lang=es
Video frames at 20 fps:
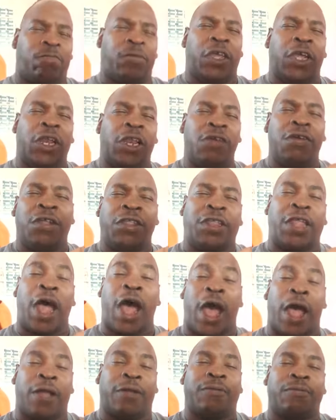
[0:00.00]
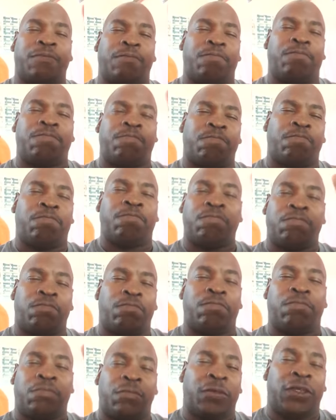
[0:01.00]
Y libertad.
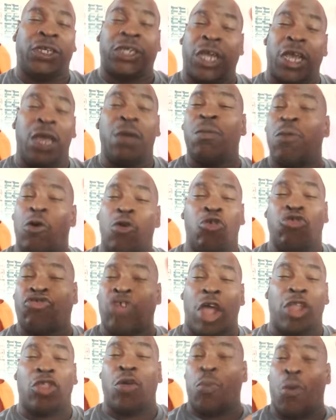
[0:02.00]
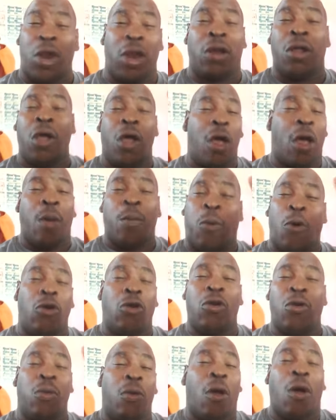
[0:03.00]
Seguimos luchando por,
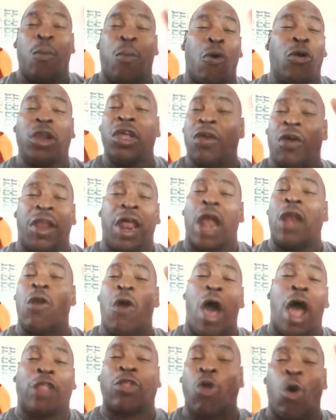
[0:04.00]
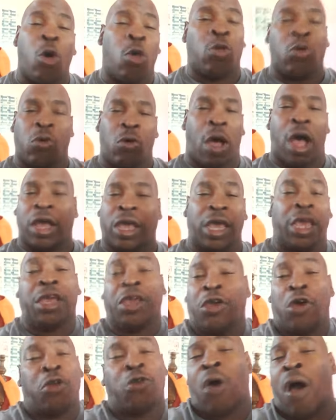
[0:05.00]
por, liberarlos a todos.
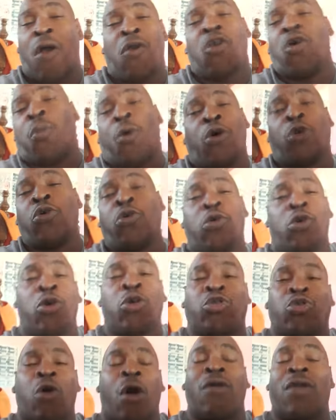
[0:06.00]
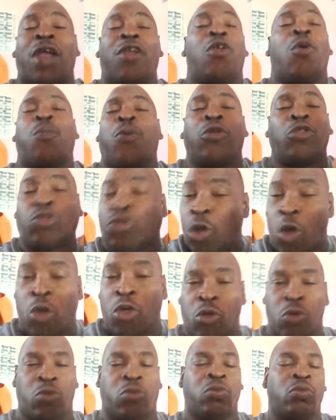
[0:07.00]
Aquí yo no hablo por uno, yo estoy hablando por
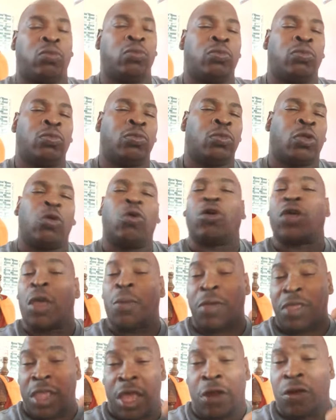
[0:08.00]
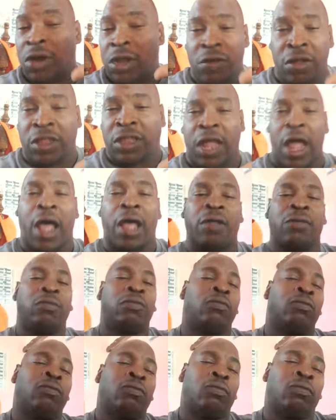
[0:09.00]
todos los que pidieron libertad.
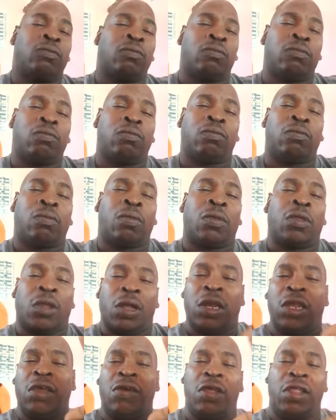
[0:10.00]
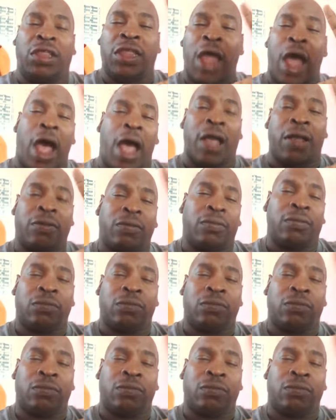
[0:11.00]
Libertad.